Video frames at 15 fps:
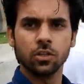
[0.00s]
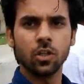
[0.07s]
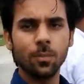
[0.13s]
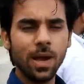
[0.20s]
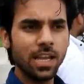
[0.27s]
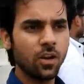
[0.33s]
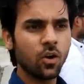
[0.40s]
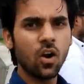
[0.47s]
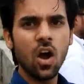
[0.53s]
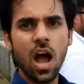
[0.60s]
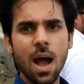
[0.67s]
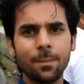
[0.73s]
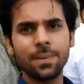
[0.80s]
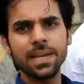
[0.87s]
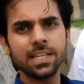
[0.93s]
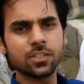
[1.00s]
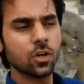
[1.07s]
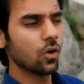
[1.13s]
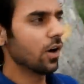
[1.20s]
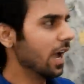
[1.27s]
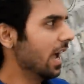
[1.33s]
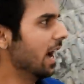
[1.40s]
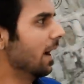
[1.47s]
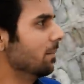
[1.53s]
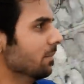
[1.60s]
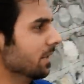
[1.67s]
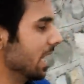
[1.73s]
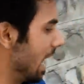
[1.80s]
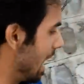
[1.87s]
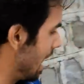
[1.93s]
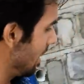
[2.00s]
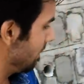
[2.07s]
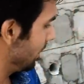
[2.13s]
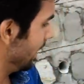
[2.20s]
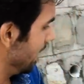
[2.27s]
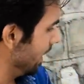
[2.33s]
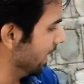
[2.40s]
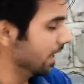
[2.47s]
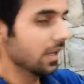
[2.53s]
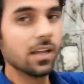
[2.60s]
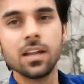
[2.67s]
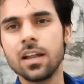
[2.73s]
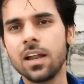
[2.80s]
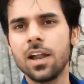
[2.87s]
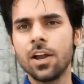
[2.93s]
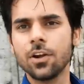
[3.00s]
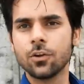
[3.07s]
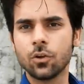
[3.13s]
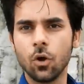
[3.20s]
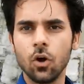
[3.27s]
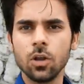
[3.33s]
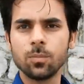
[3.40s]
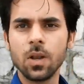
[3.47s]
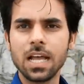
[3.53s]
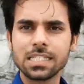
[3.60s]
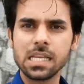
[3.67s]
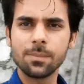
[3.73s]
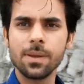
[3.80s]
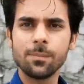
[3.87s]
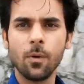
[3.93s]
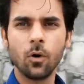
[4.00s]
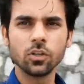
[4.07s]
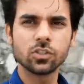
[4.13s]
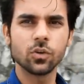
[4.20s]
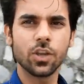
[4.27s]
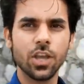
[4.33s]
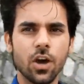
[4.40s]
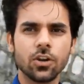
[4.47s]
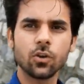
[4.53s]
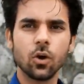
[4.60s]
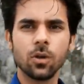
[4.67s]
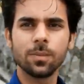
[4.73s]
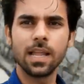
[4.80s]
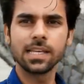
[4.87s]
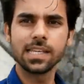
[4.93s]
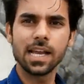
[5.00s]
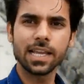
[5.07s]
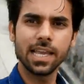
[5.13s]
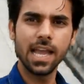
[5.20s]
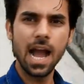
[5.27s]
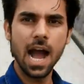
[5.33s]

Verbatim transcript: तो भाई लोगों अभी जो है हम यहाँ पे टोल प्लाजा पे पहुंच चुके हैं और टोल प्लाजा के